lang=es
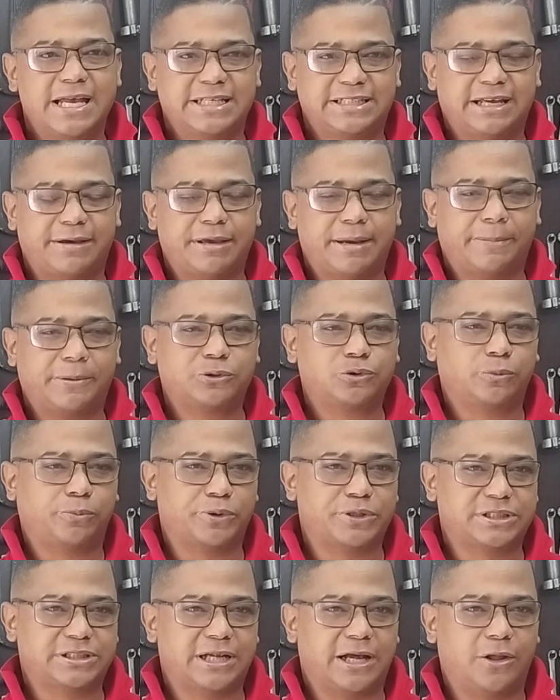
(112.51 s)
se había
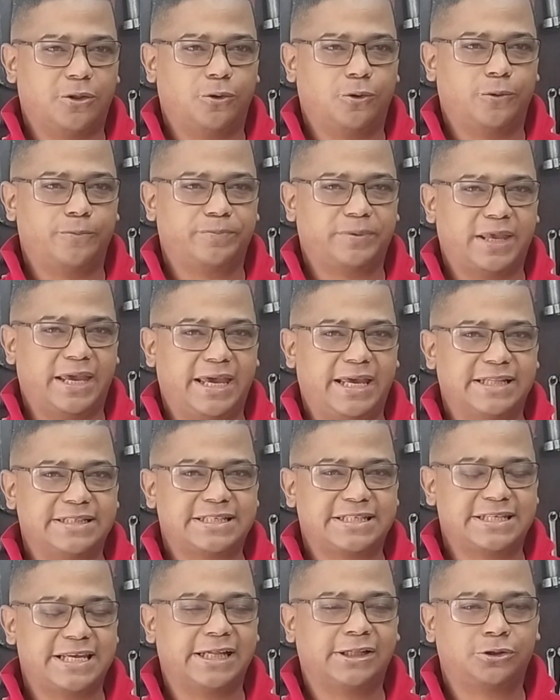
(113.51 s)
presupuestado en
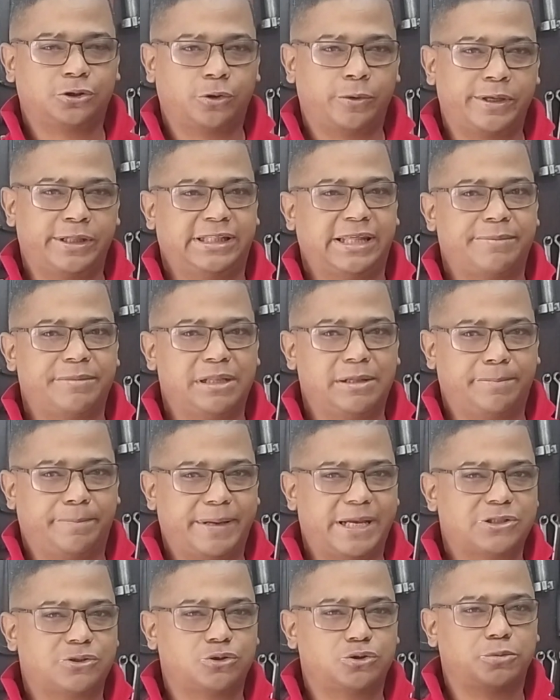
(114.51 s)
120 mil
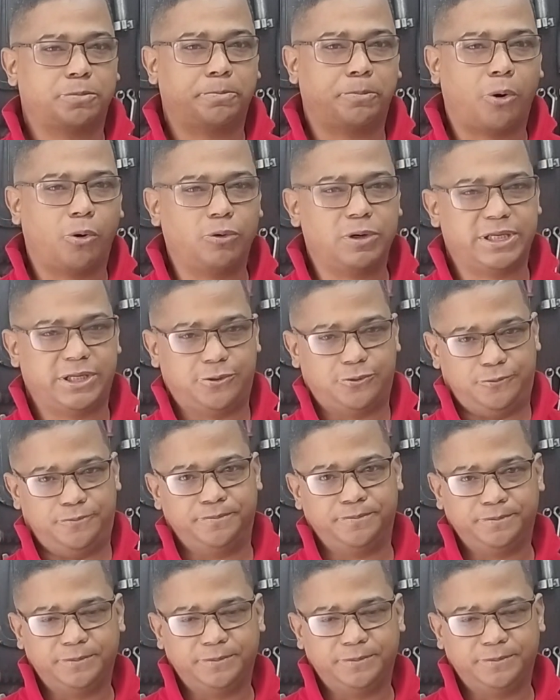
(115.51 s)
pesos público.